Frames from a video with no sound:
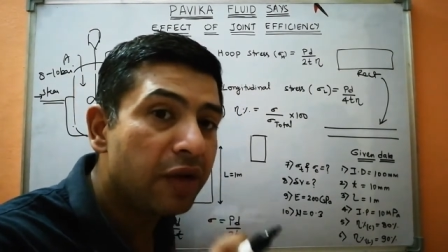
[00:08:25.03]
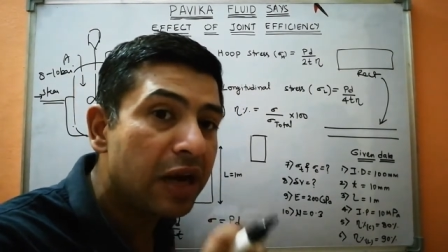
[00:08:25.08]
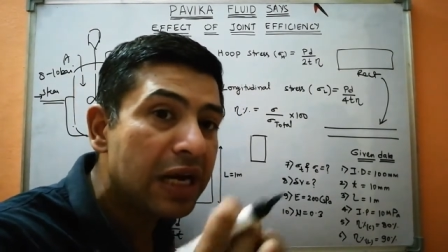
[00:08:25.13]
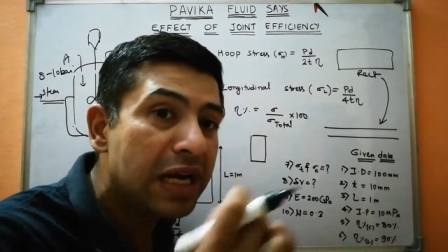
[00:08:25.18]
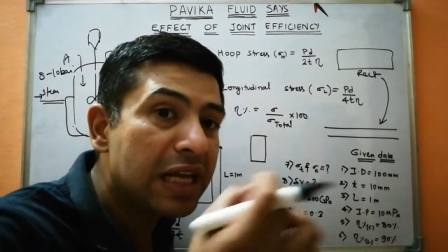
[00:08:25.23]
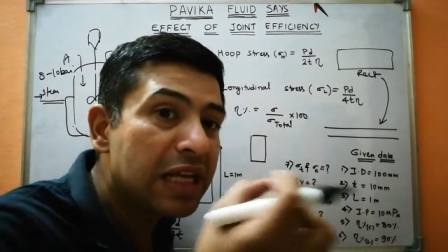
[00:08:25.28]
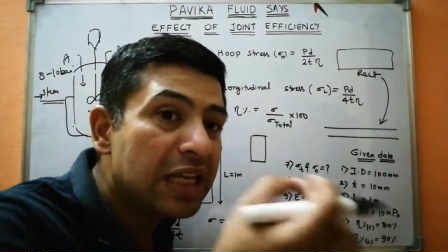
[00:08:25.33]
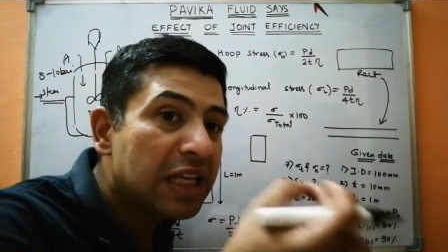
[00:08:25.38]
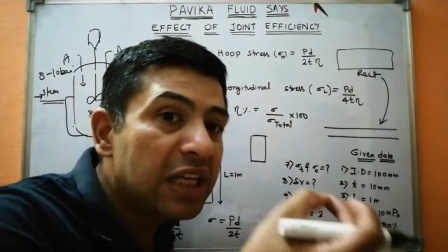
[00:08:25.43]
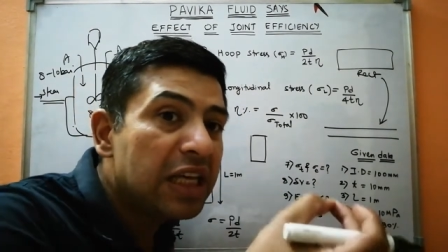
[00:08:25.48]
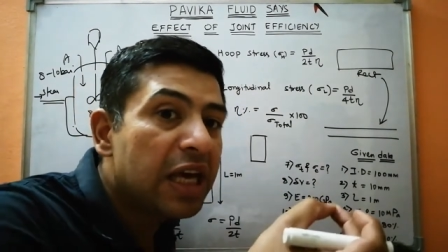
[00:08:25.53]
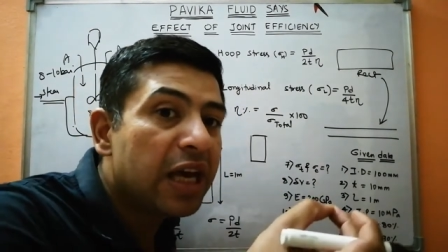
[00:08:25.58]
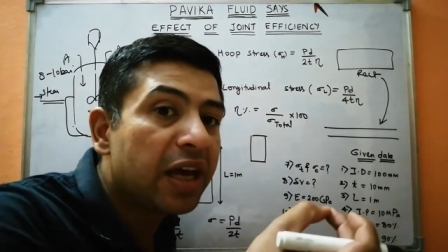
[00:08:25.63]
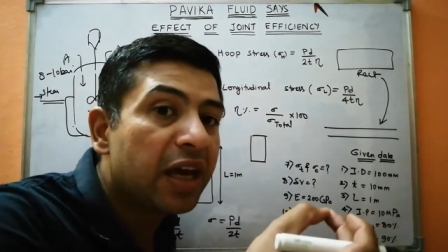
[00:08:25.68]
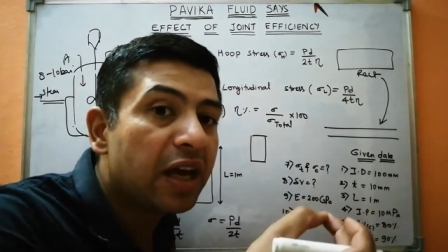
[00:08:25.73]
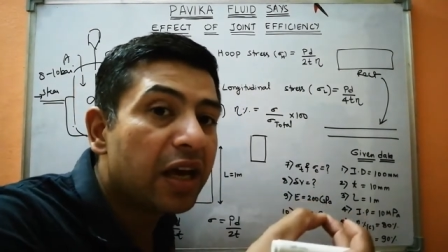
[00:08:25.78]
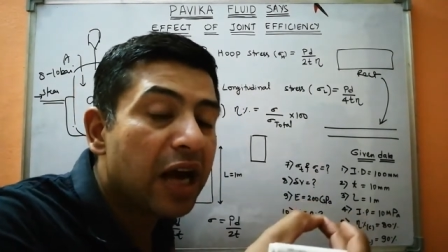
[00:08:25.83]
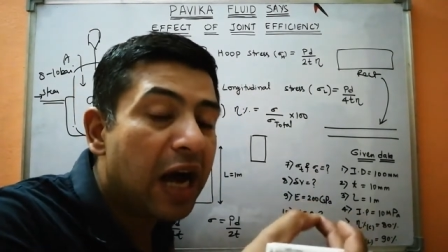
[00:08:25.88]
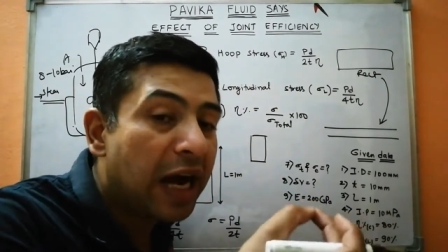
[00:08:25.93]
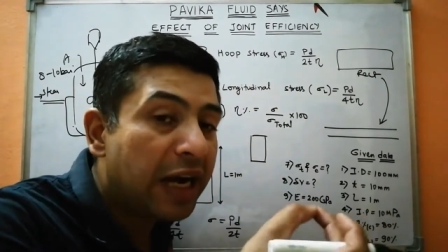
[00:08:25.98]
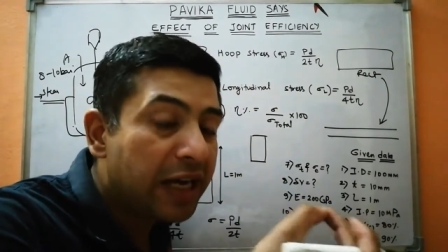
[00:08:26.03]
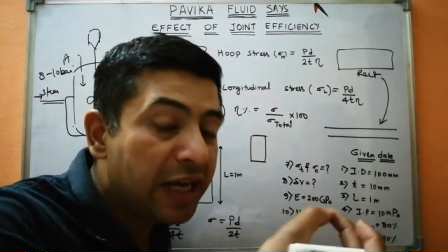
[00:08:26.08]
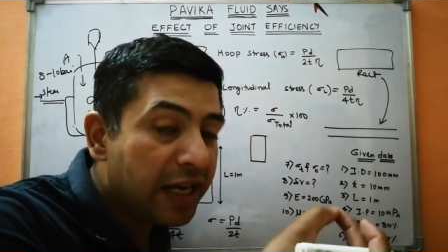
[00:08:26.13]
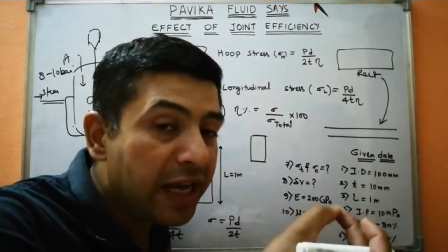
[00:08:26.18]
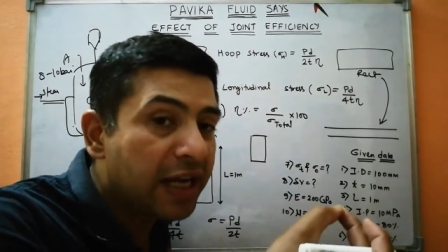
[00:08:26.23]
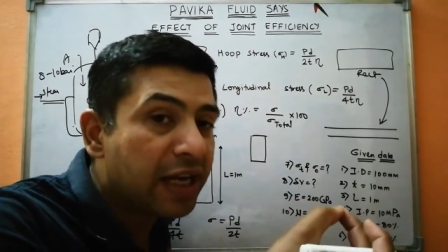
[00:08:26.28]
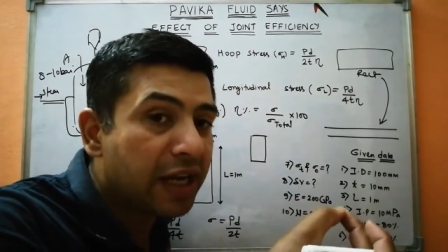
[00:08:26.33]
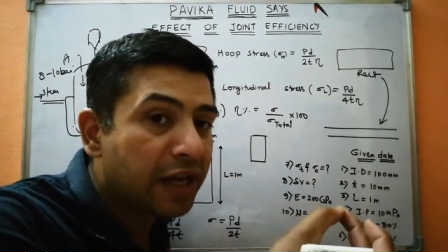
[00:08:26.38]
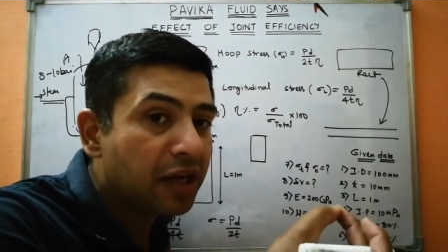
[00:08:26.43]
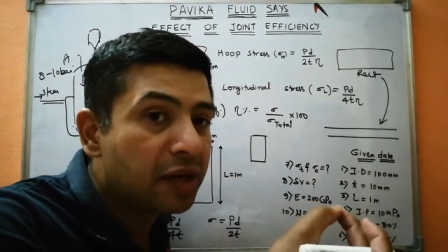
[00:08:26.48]
वेल्डिंग की है
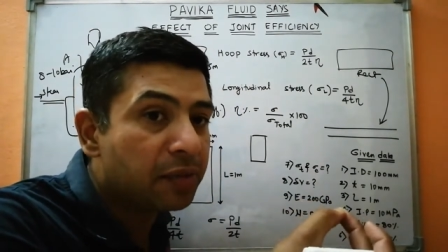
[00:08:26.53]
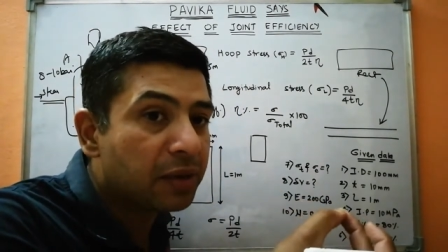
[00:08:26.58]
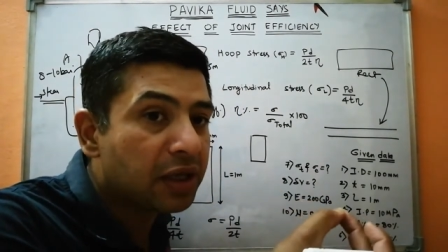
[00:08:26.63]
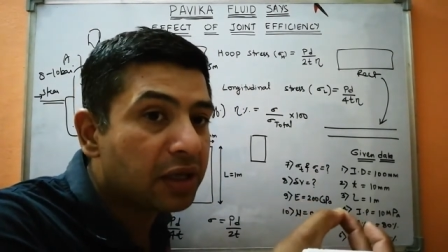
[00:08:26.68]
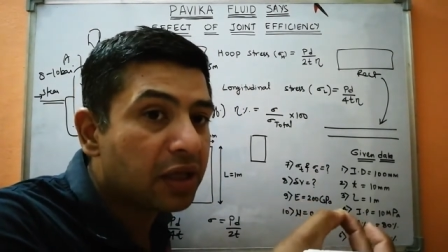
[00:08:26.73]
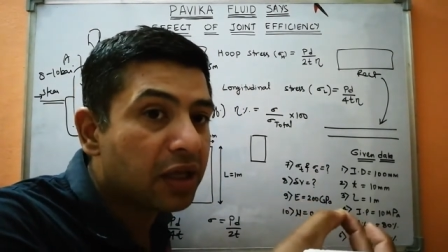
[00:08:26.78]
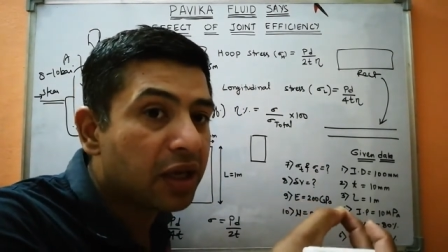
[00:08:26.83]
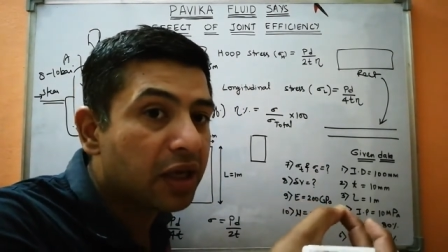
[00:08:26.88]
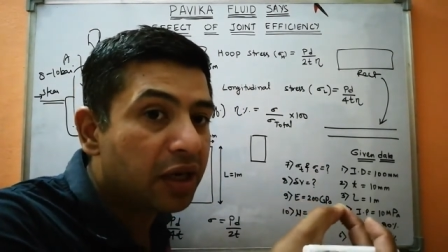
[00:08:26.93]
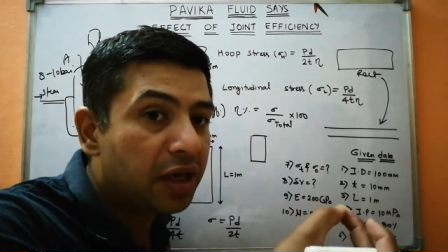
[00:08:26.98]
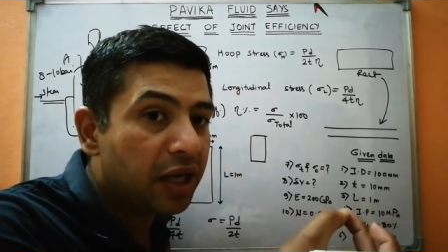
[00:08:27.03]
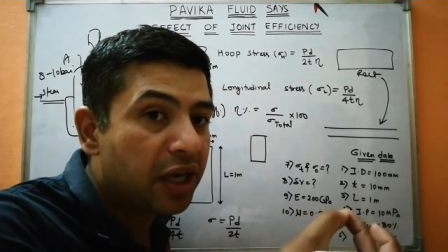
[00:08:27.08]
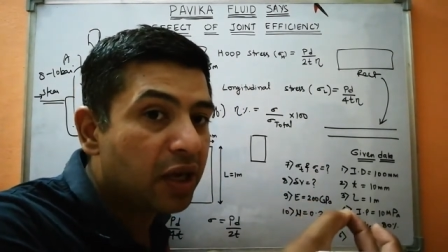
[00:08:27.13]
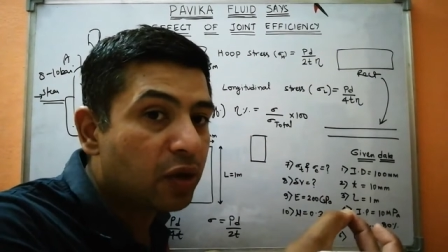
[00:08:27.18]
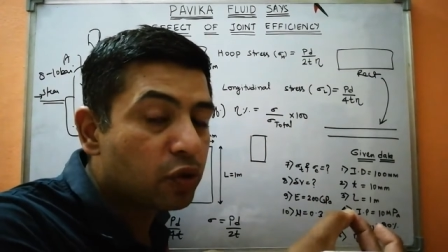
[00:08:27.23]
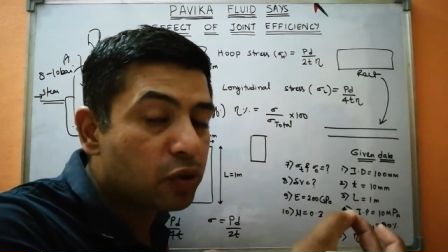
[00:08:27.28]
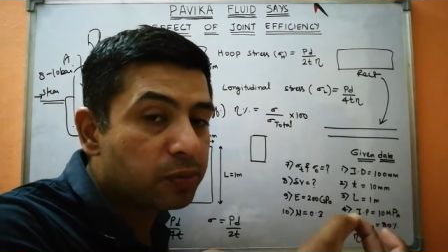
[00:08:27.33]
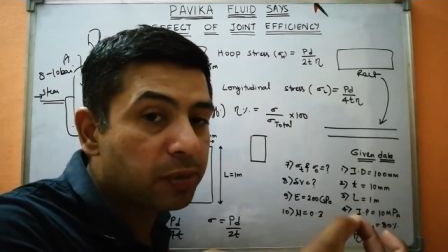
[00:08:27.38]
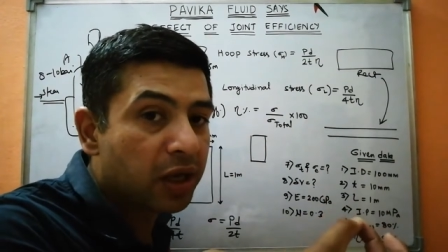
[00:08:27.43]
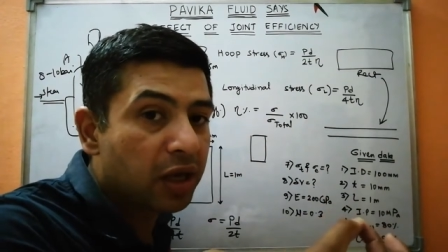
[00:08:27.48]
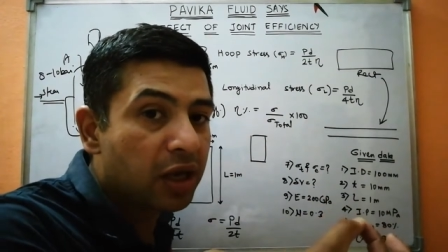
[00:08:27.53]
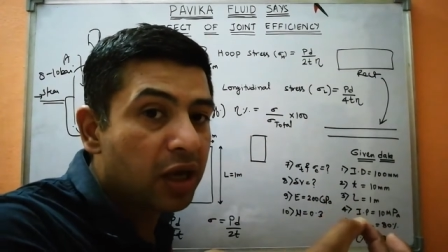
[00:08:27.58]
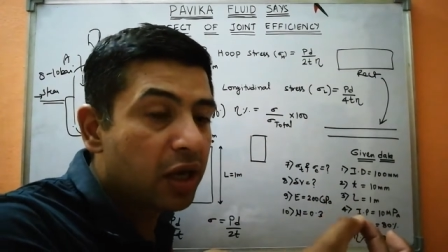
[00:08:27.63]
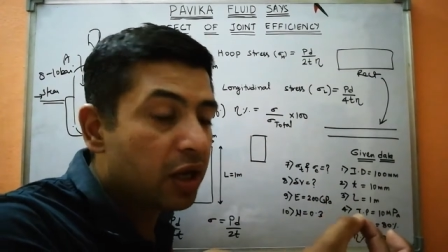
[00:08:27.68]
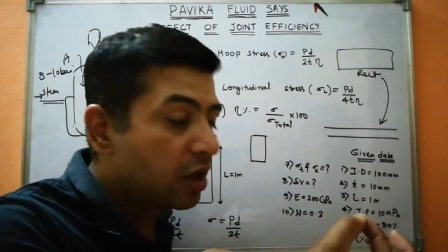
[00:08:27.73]
आईटीआई करनी पड़ती है ठीक है उसमें